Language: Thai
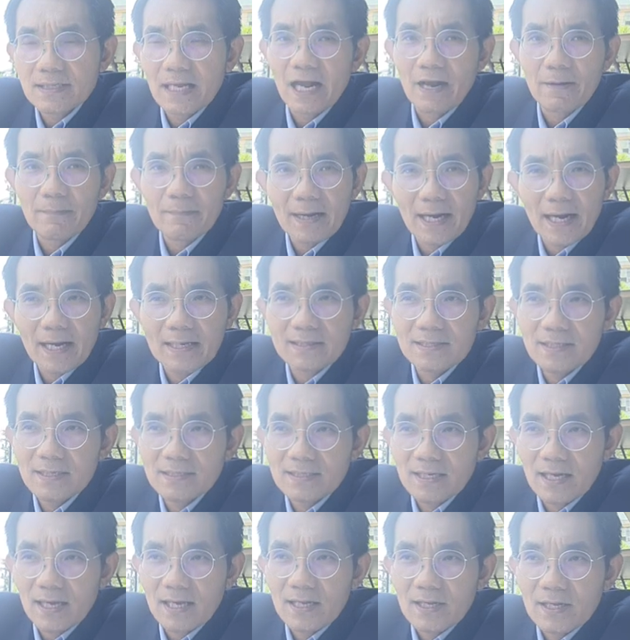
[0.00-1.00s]
สามารถ
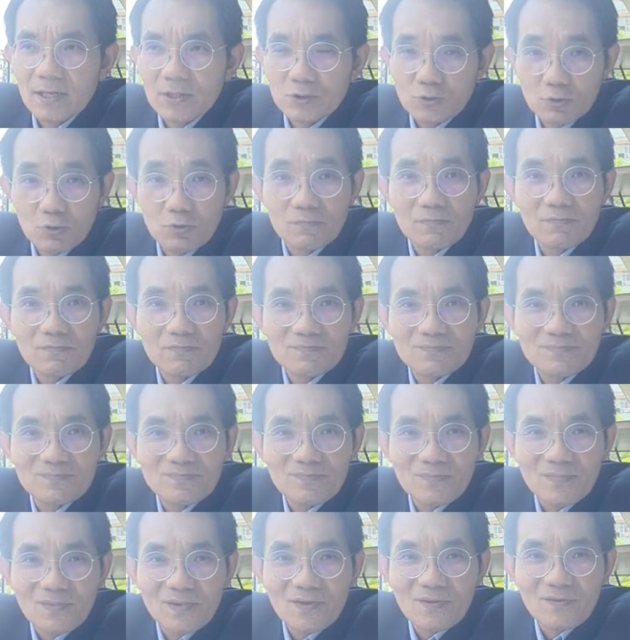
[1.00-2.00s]
ที่จะจุด
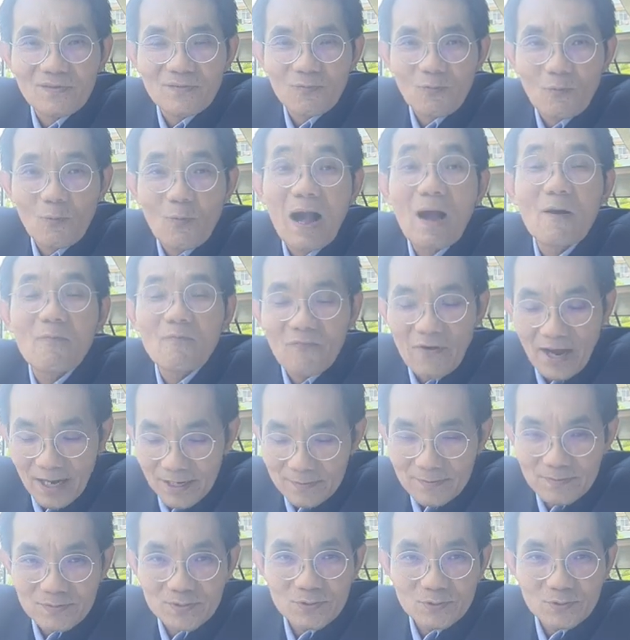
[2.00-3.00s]
ความ
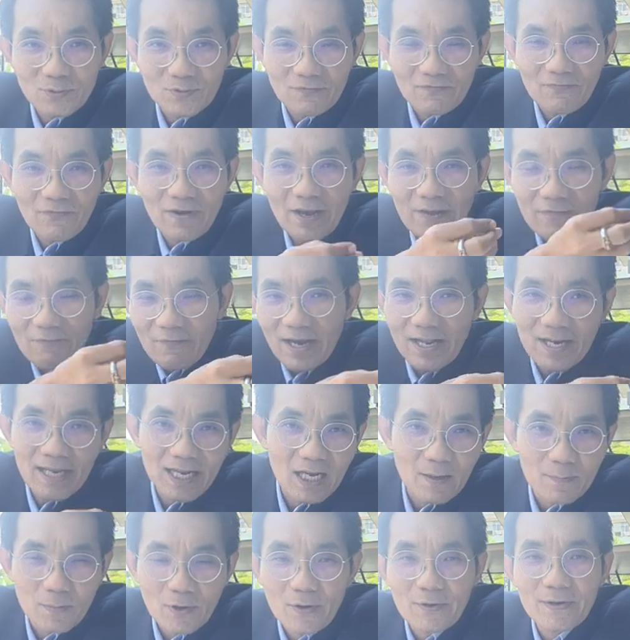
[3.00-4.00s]
ฝันจุดไฟฝัน
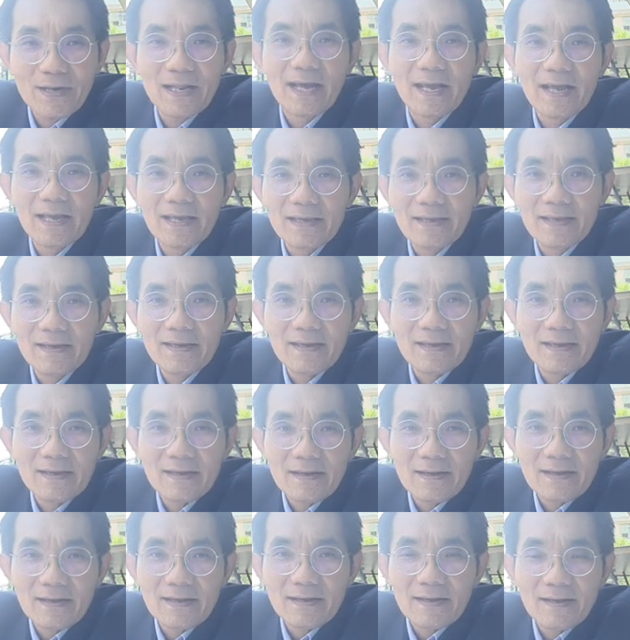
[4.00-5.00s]
ให้กับเขาได้
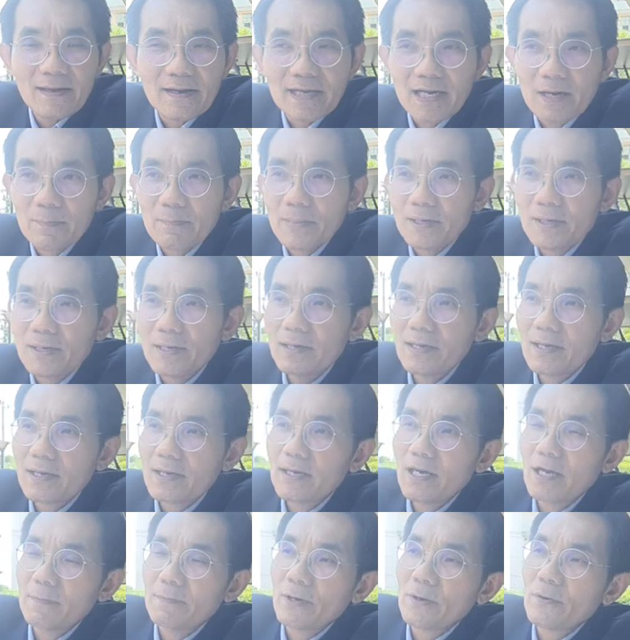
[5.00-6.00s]
นะครับมันก็เล
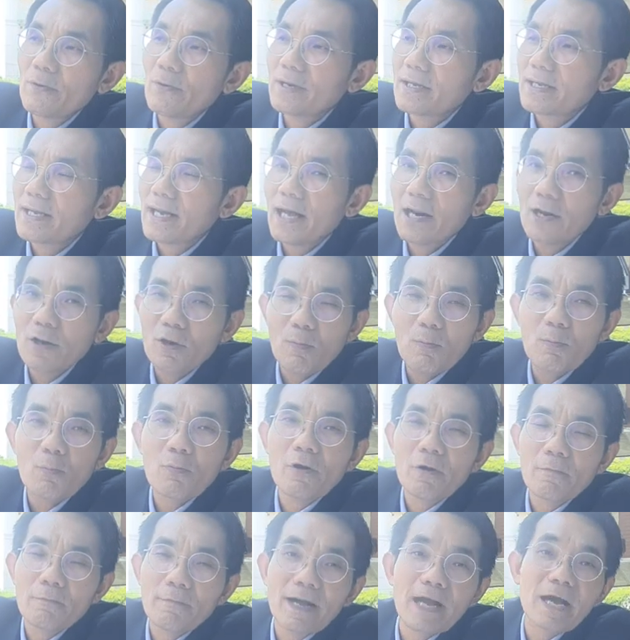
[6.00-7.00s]
ยเกิดปรากฏการลม
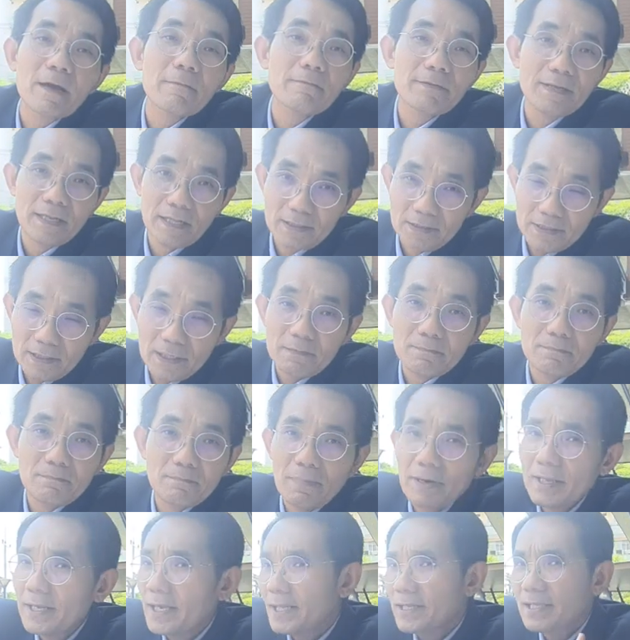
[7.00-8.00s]
บุรพาเปลี่ยนทิศ
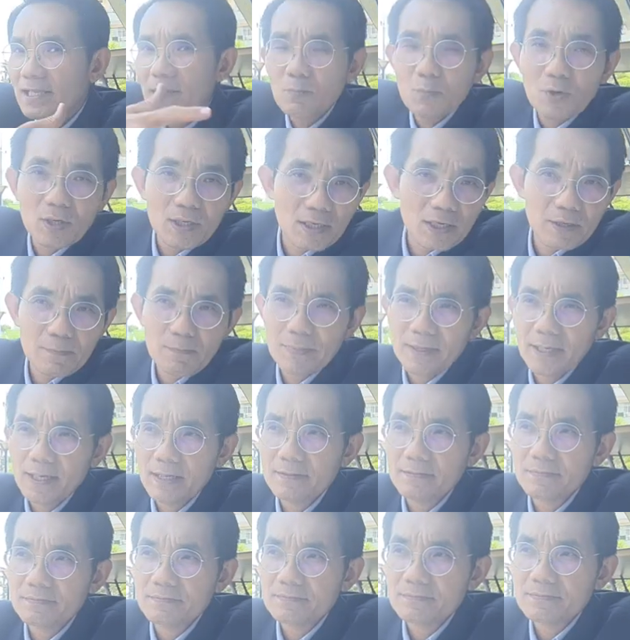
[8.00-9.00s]
เปลี่ยนทั้งหมดเลยเป
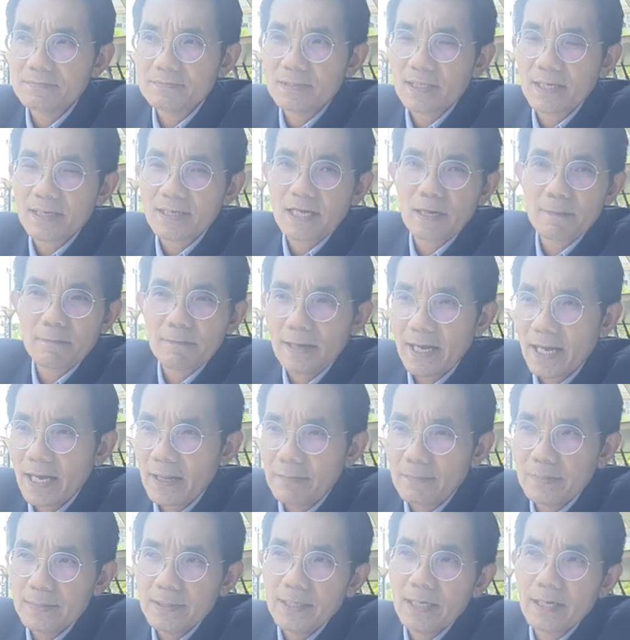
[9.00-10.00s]
ลี่ยนนะครับ
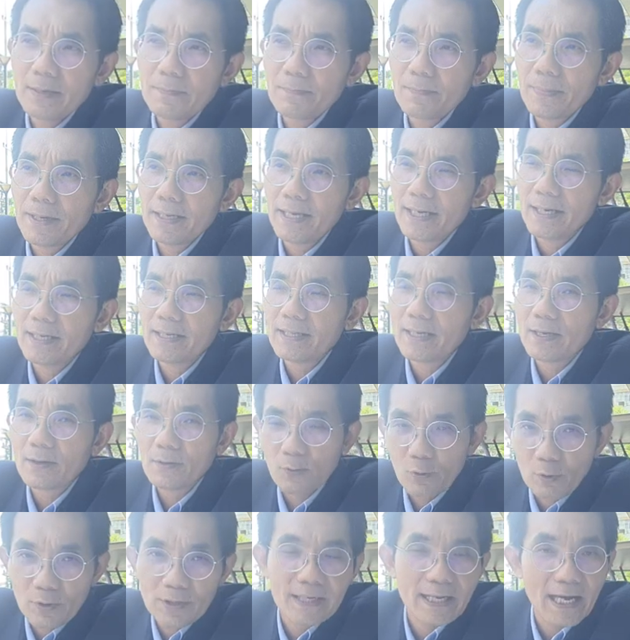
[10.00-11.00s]
การเมืองเปลี่ยน ตระ
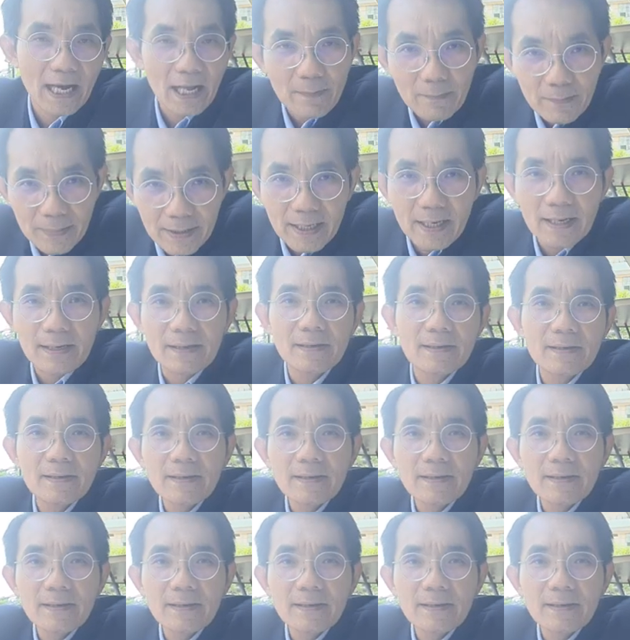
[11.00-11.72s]
กูลการเมือง